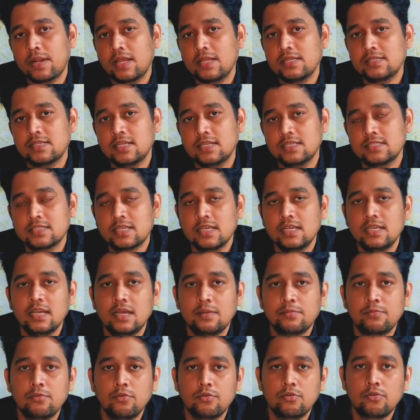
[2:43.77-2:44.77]
प्राइस रेंज के लिए
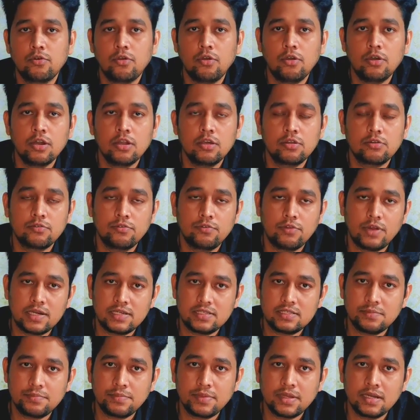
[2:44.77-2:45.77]
आपको कॉल और
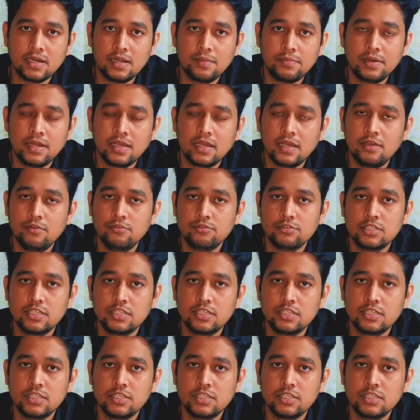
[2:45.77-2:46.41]
व्हाट्सअप करना पड़ेगा